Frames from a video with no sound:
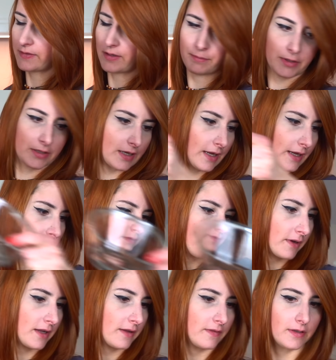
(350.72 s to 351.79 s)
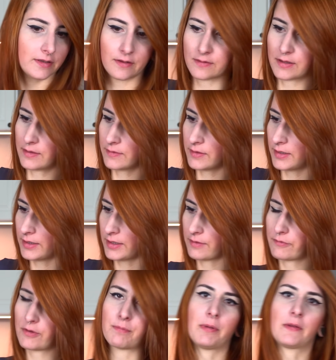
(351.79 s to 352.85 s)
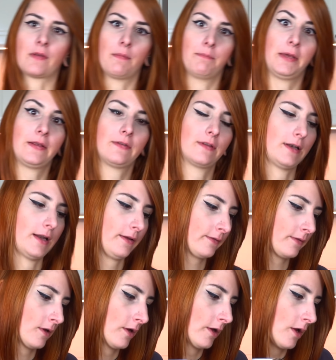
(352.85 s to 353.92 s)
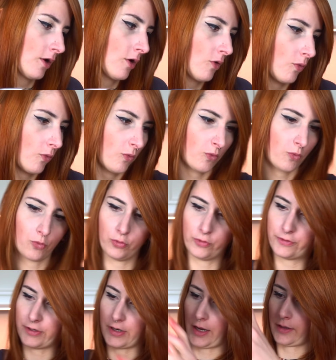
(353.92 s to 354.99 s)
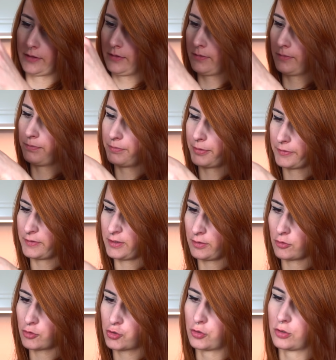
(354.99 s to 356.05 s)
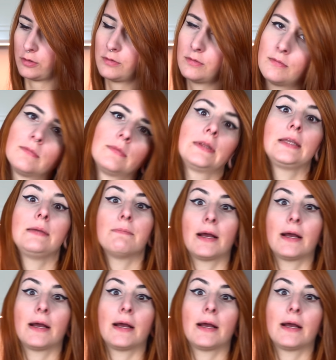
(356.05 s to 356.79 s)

Wasser mit rein, weil sich das Ganze dann einfach besser mixen lässt. Und dann passiert auch schon die